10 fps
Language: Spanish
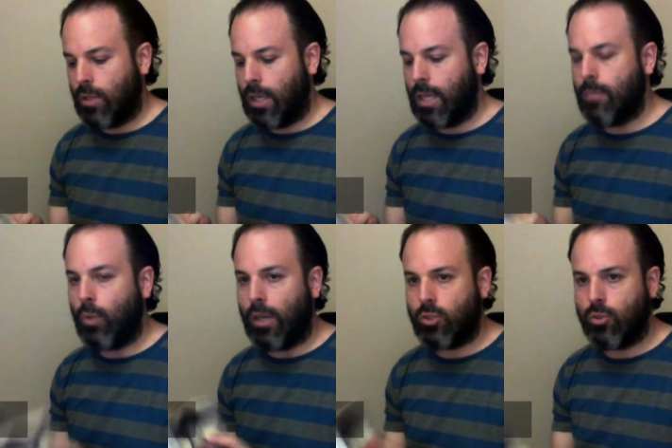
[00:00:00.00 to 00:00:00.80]

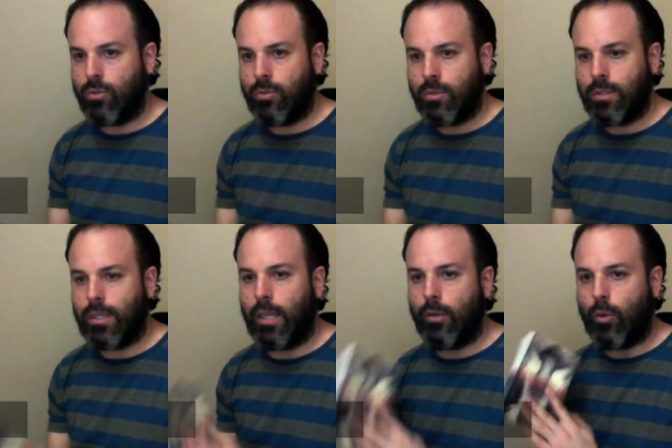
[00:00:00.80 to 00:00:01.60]
Inmolación,
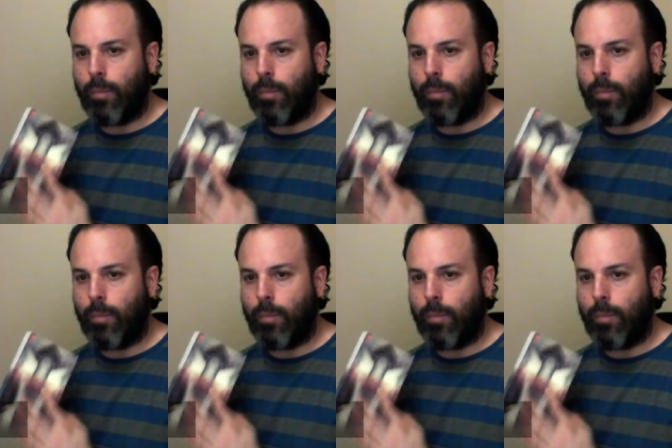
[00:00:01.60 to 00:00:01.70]
del libro